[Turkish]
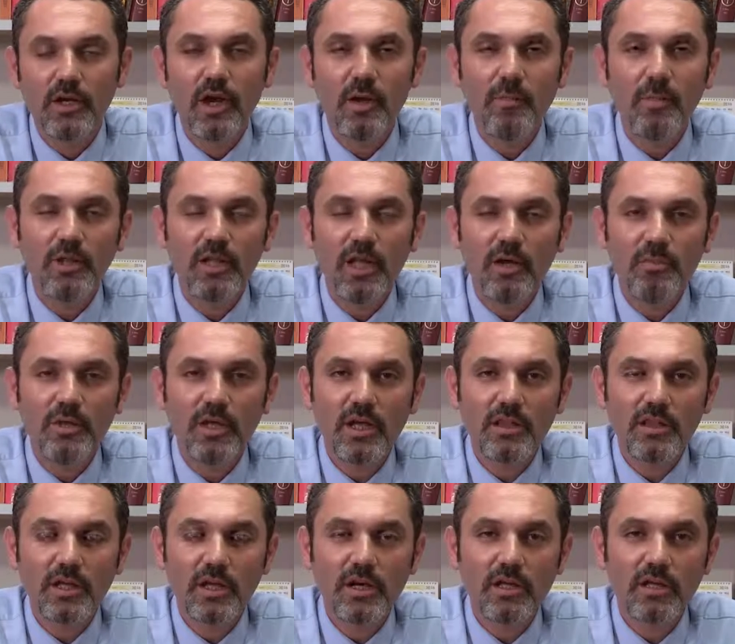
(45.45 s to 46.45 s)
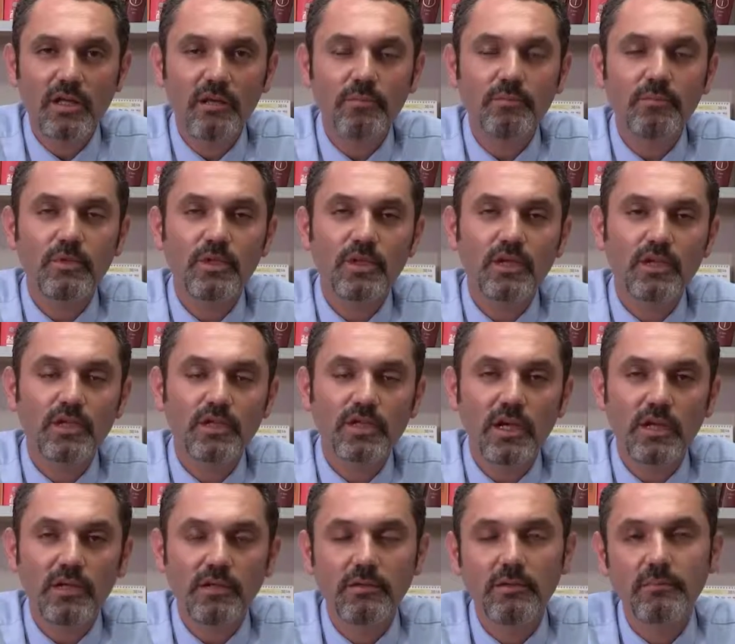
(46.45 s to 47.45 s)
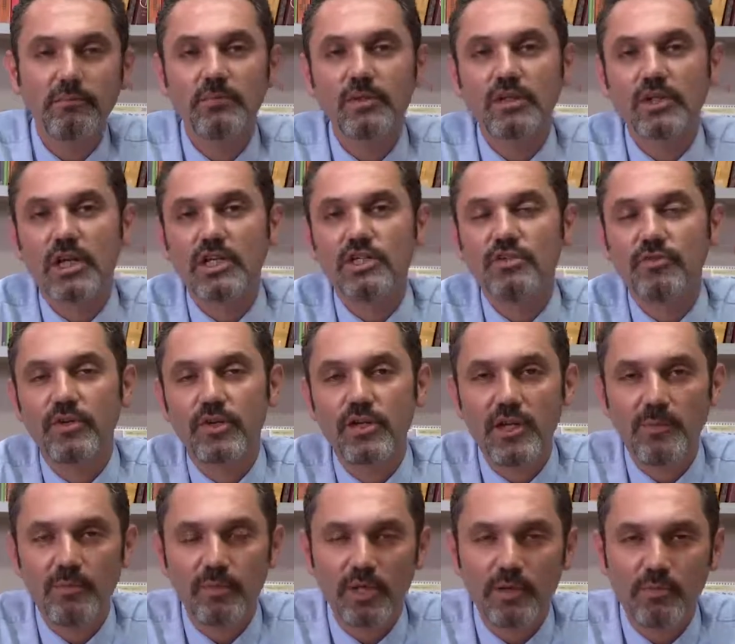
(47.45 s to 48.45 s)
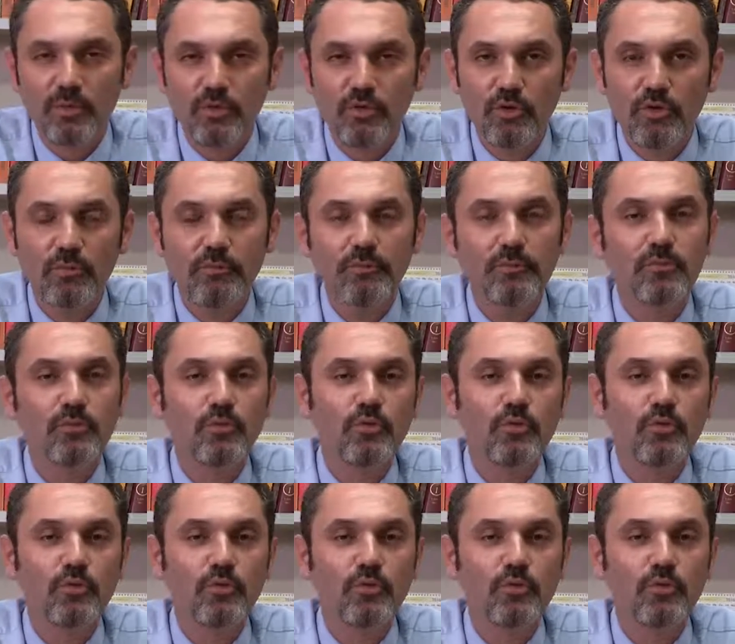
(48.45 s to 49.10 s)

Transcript: Kapalı ameliyatlarda kıkırdak transferi yapılabiliyor.